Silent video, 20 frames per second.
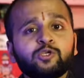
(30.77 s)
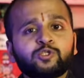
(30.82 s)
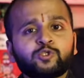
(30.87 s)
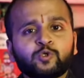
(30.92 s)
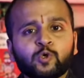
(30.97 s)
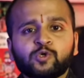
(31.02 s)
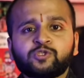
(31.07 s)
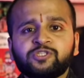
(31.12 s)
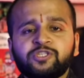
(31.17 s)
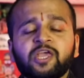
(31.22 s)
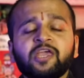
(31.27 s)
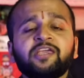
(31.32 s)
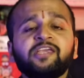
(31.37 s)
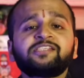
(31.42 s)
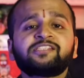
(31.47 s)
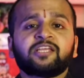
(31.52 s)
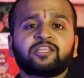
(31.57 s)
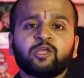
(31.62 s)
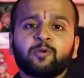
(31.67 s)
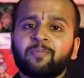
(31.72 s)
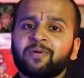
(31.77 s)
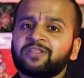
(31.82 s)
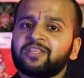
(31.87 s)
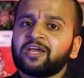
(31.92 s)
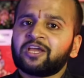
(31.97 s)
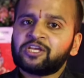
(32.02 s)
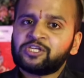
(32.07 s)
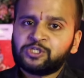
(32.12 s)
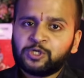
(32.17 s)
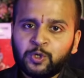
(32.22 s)
सोचते हैं कि सती प्रथा
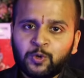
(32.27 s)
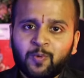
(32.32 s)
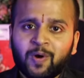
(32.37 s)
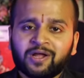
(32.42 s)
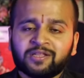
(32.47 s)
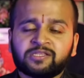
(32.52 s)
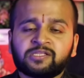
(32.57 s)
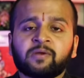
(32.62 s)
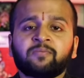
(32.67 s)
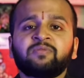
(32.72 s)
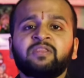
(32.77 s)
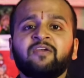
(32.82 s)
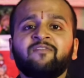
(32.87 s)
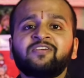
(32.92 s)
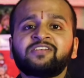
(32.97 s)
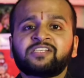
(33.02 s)
की शुरुआत जब देवी